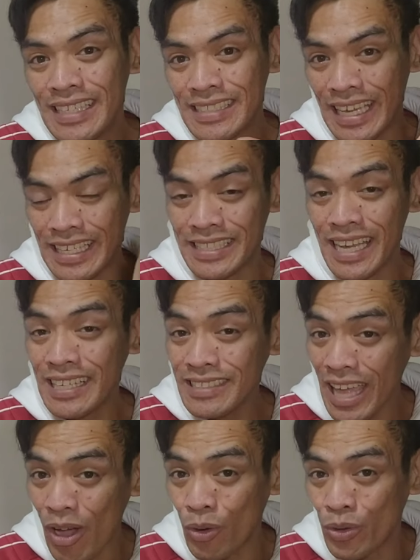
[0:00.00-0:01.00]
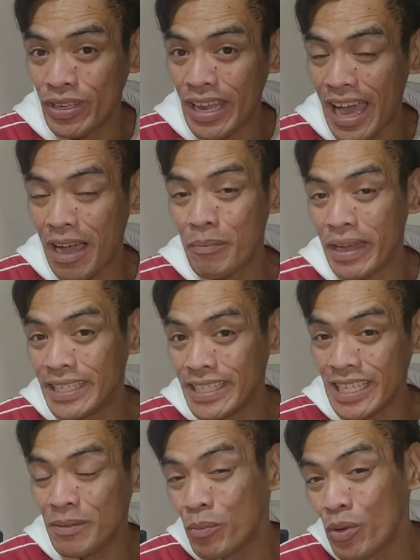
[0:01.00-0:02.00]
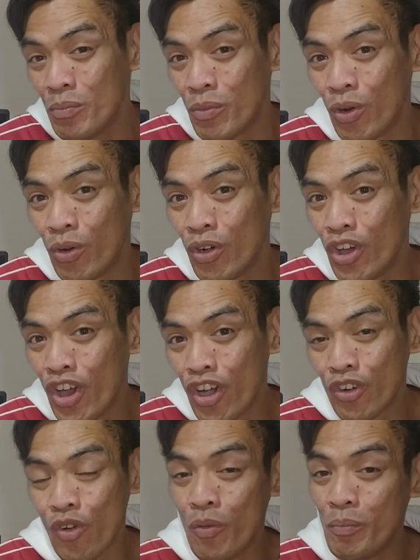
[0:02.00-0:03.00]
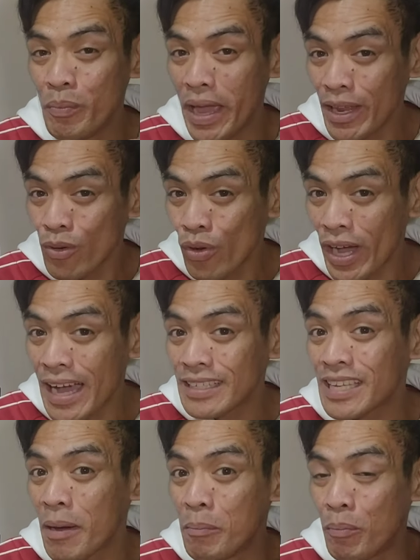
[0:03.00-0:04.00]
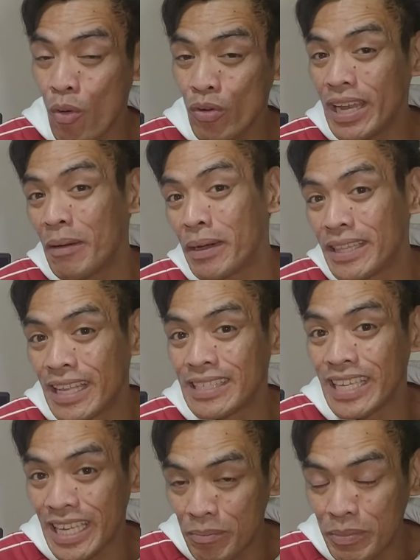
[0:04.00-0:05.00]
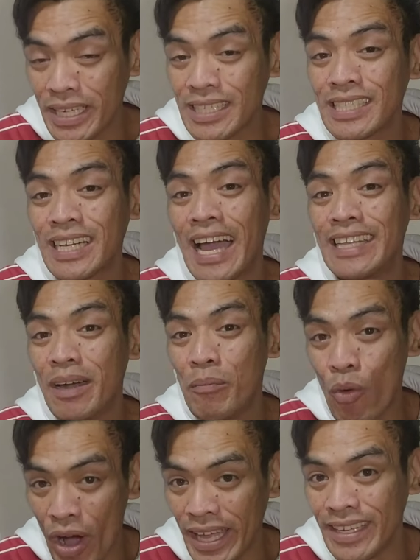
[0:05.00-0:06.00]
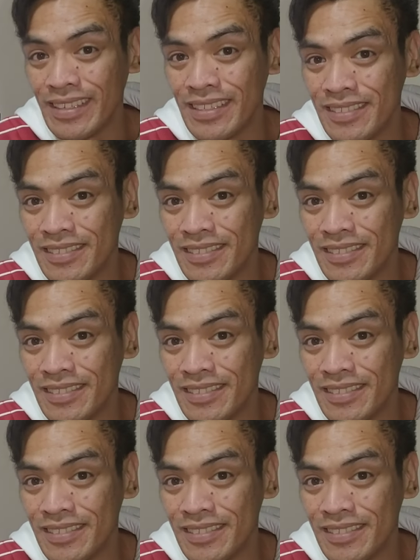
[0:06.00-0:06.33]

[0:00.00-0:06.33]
sa isang taon ang may ipon mo kung meron kang sampung lapad na savings kada buwan.